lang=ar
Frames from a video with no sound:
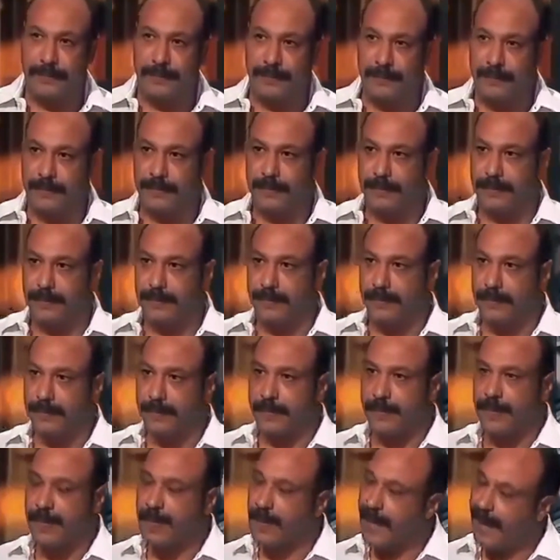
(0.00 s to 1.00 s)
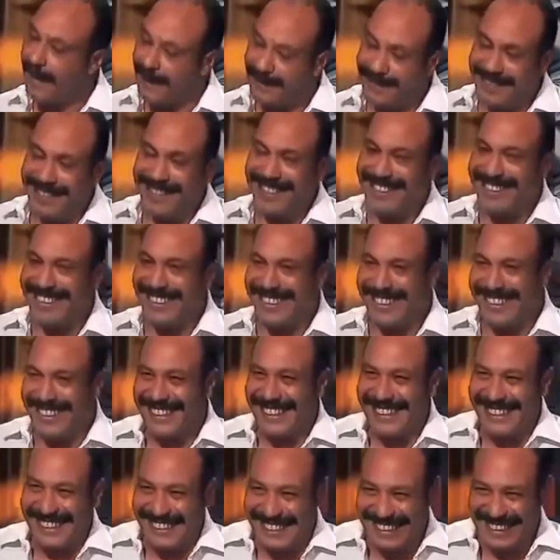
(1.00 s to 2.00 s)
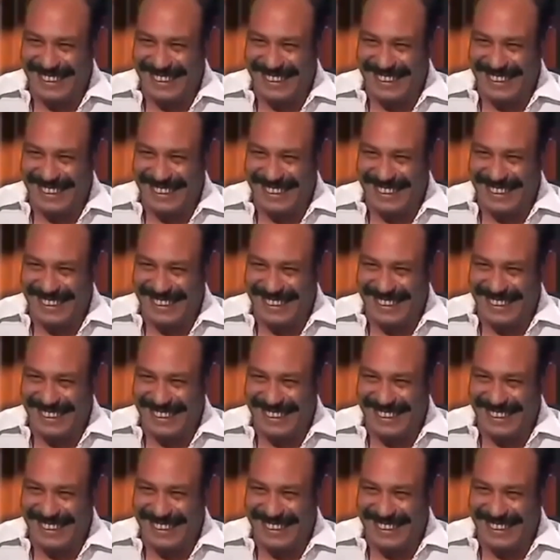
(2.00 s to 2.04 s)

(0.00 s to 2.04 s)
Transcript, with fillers: زي مين؟ زي حضرتك